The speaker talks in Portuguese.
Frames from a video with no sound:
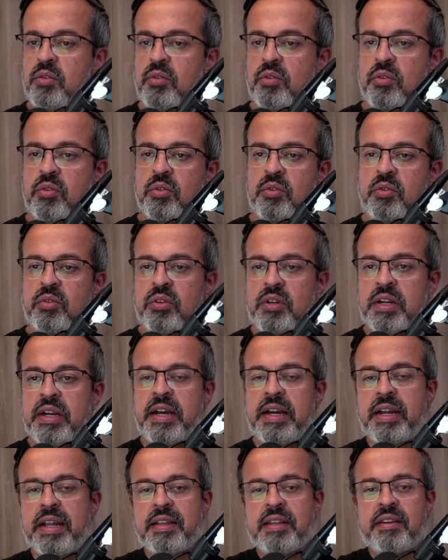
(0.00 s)
o
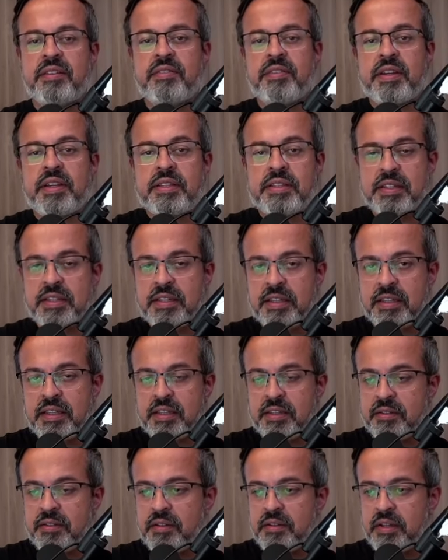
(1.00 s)
cara da vez aqui.
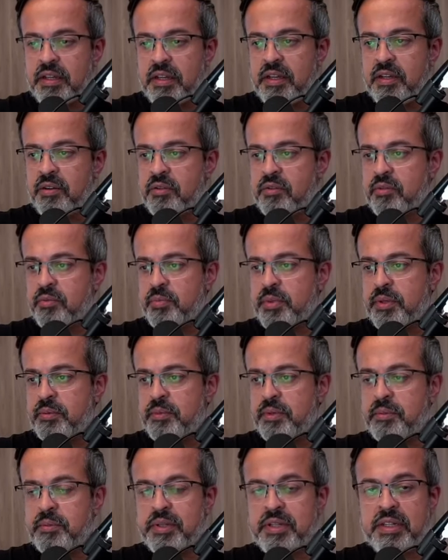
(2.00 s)
É o
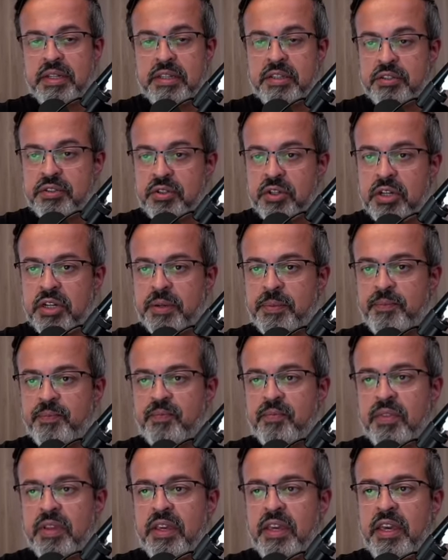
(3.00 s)
bambambam bam, bam da história.
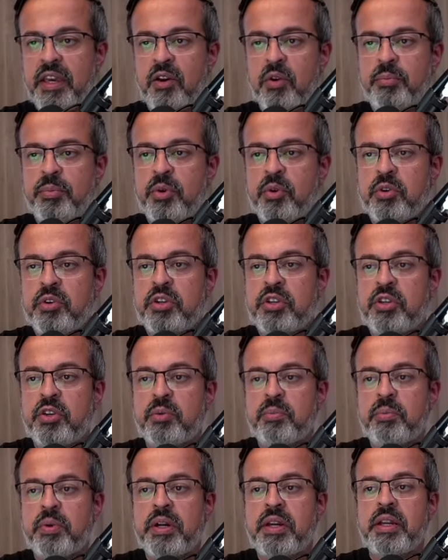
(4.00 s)
Que é o meu
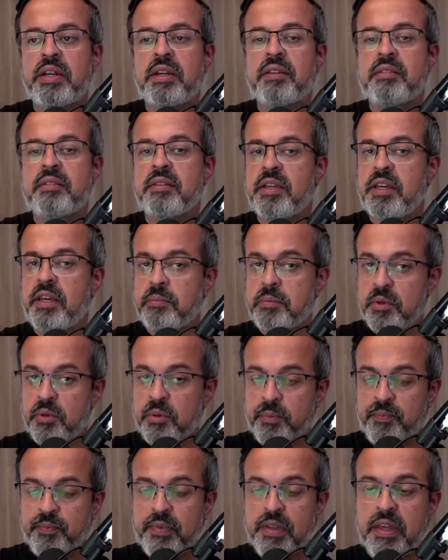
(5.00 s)
Kubernetes YAML.
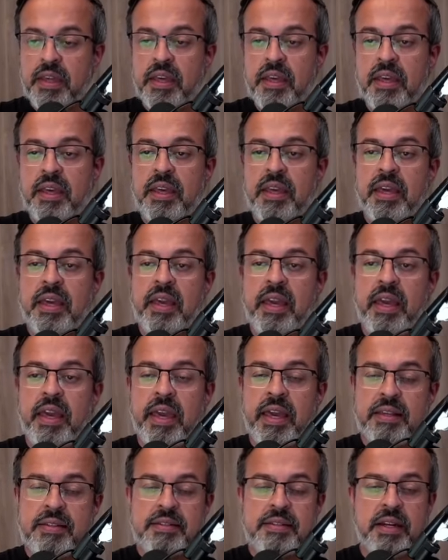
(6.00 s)

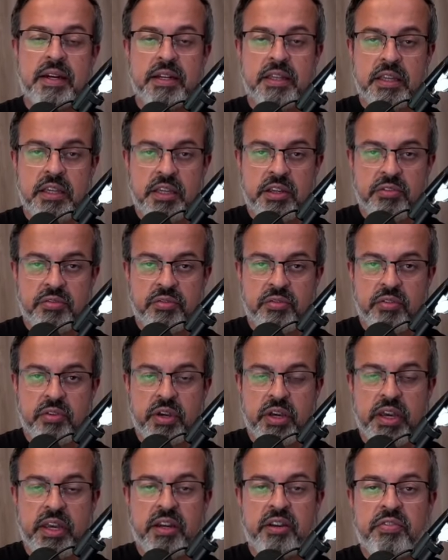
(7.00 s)
Esse arquivo
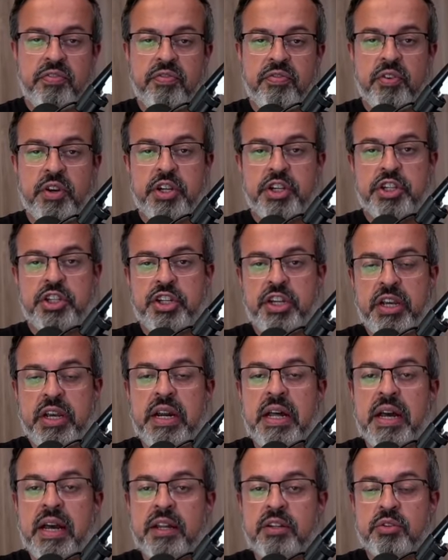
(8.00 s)
ele foi
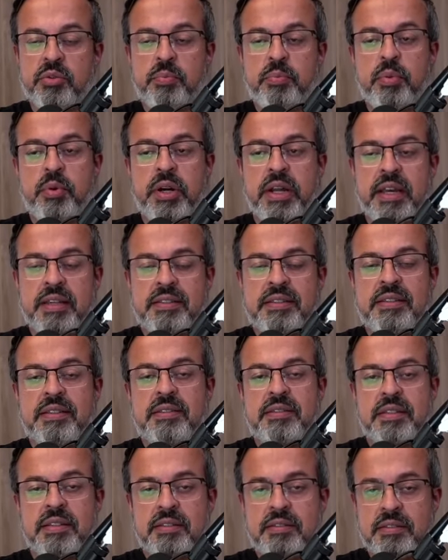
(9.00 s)
gerado por essa
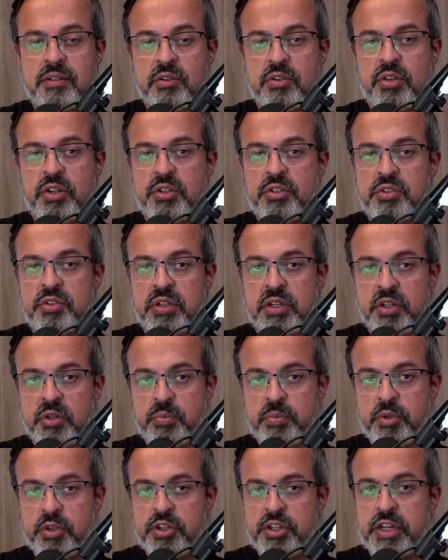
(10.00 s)
extensão que eu adicionei no
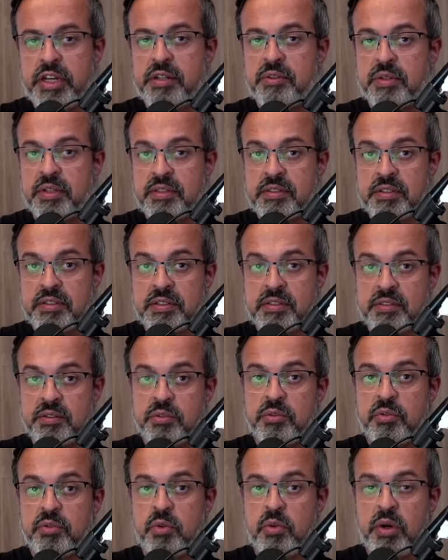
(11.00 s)
projeto, a
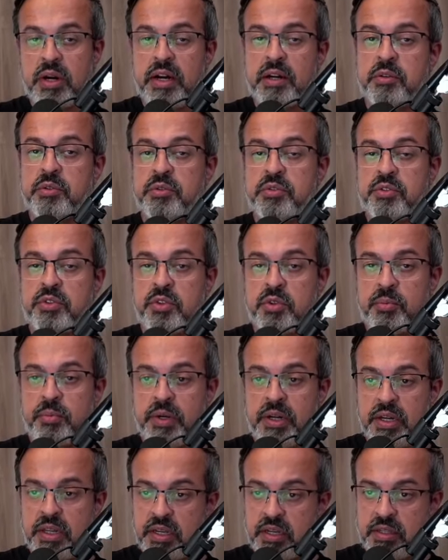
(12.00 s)
extensão Quarkus
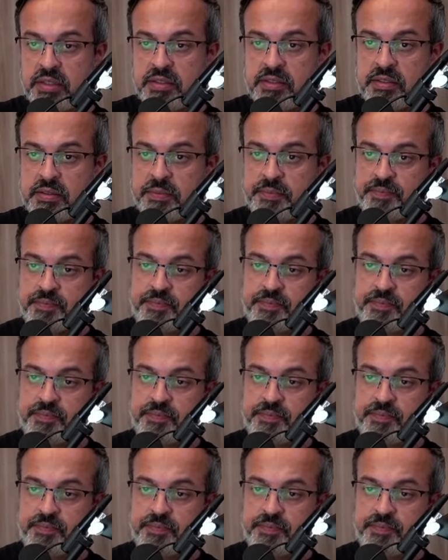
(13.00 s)
Kubernetes.